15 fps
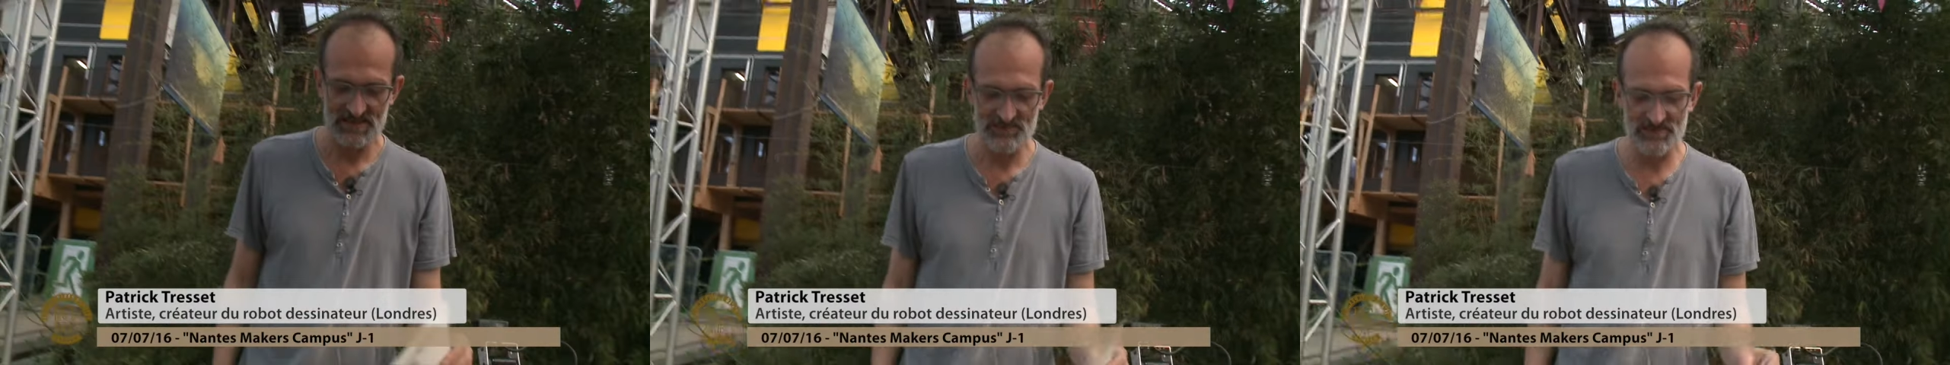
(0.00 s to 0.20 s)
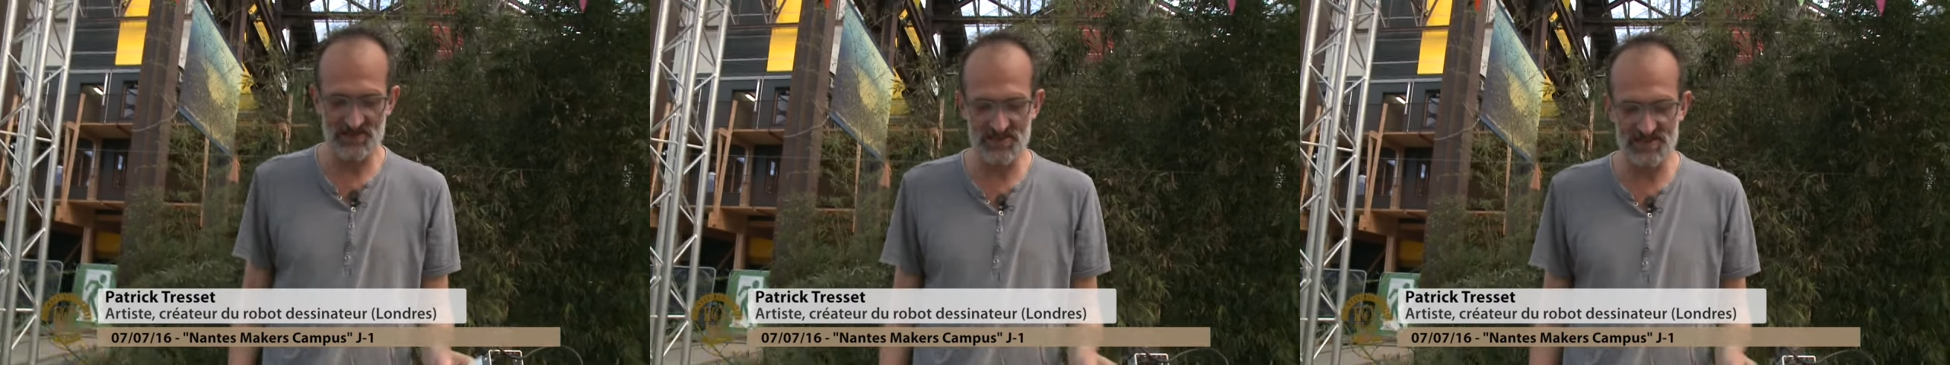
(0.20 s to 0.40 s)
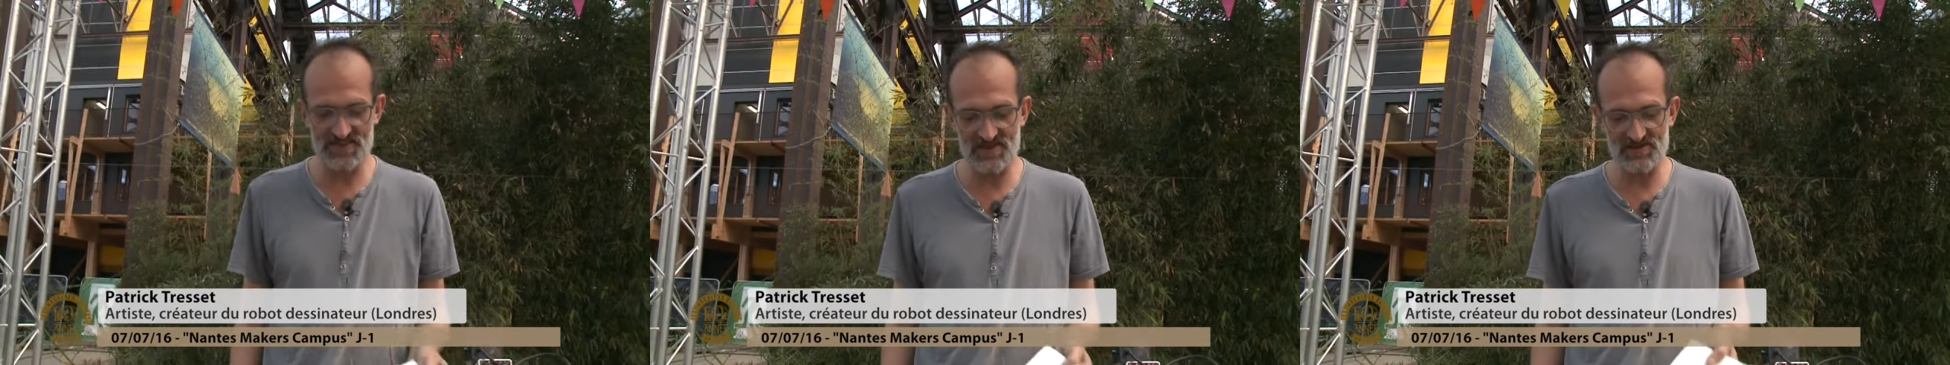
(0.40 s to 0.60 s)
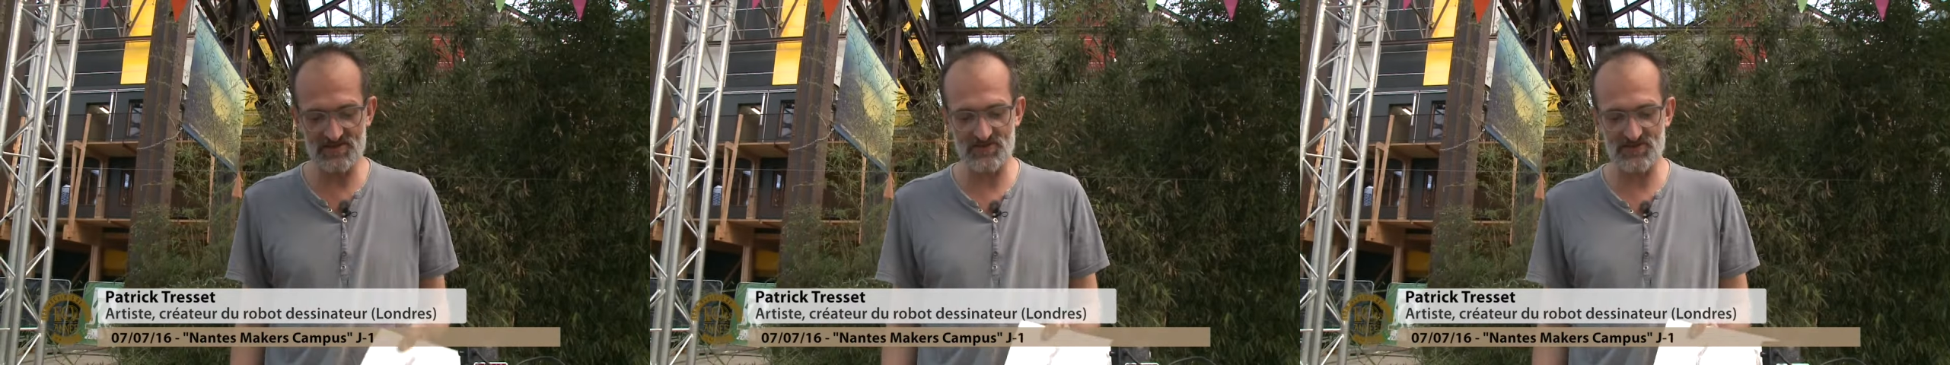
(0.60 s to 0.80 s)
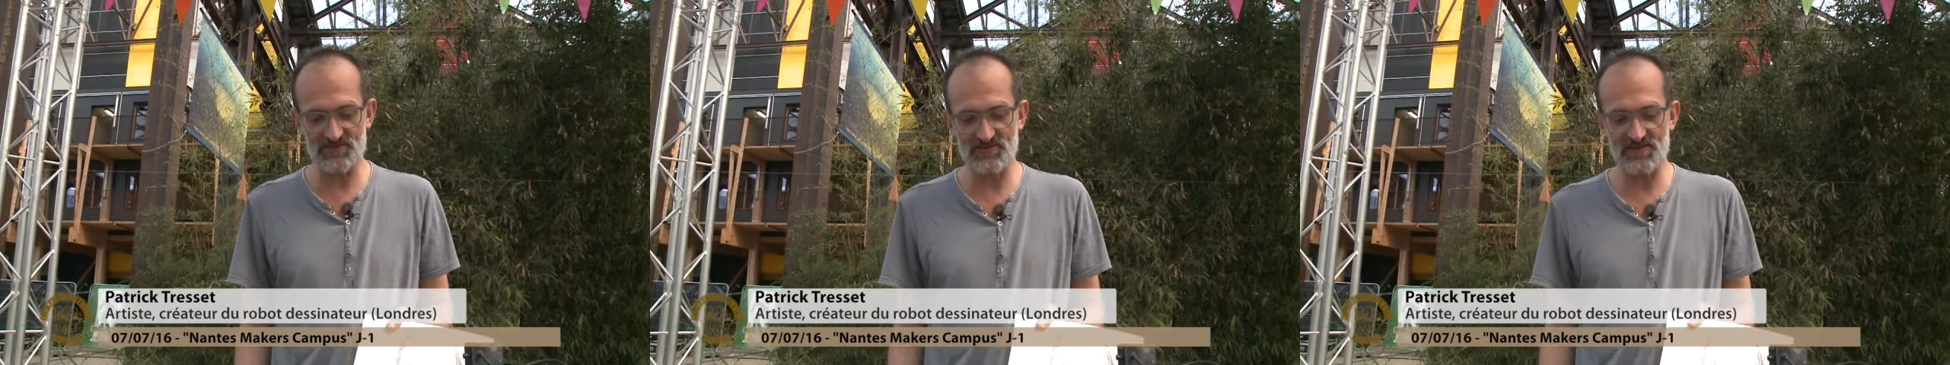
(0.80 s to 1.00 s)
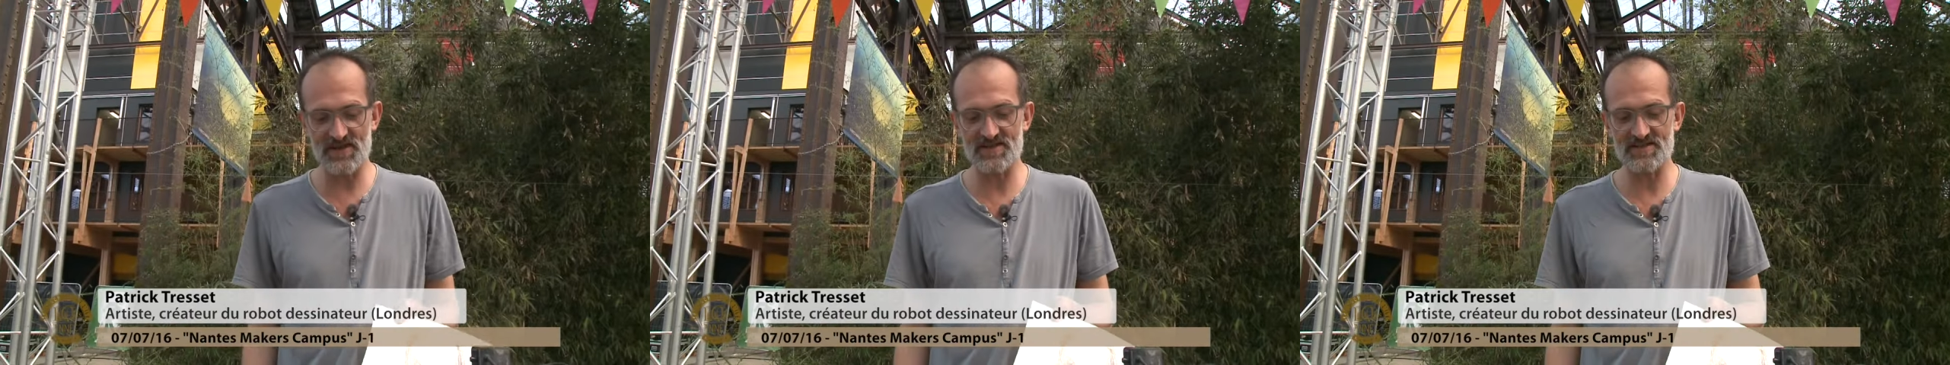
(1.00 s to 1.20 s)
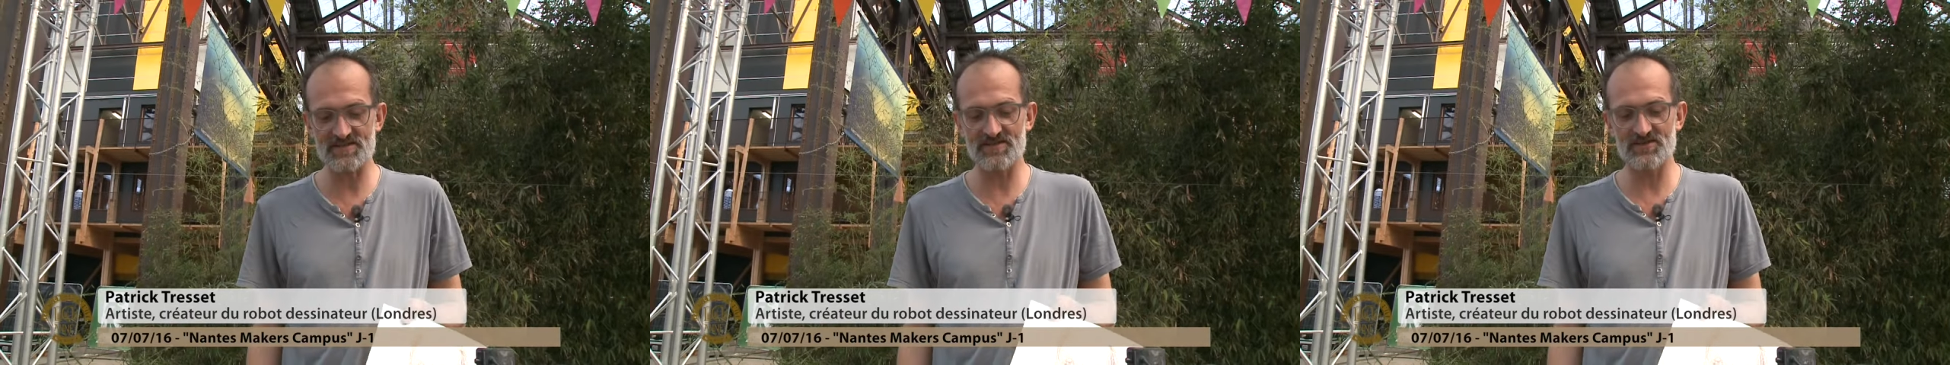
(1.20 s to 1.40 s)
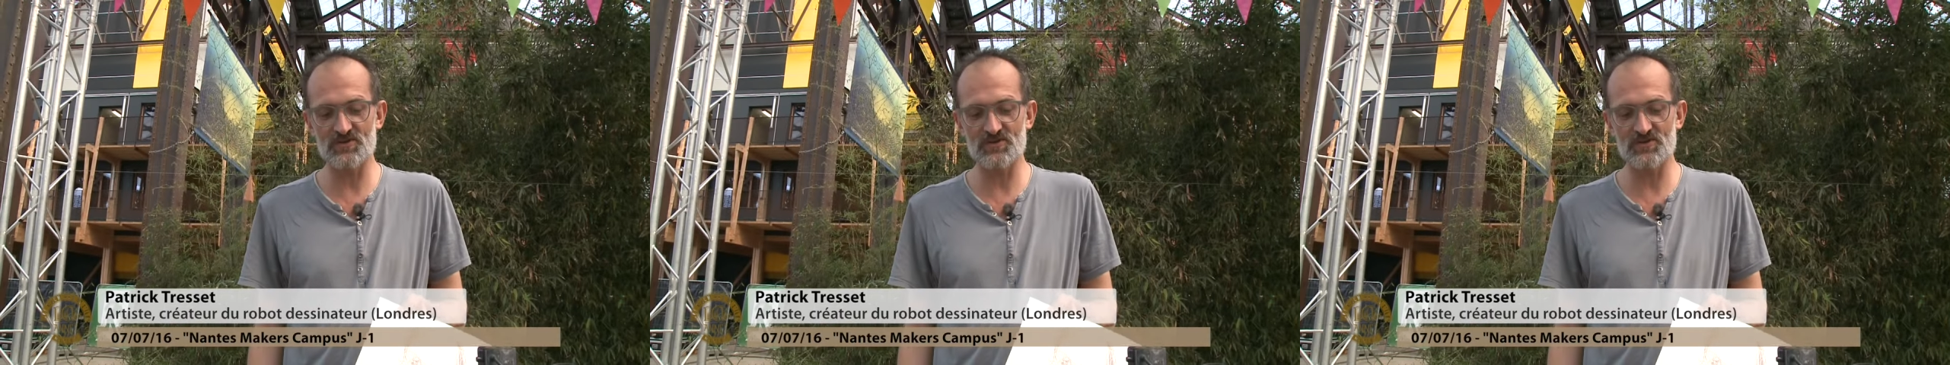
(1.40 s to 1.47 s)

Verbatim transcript: bah, j'essaye de faire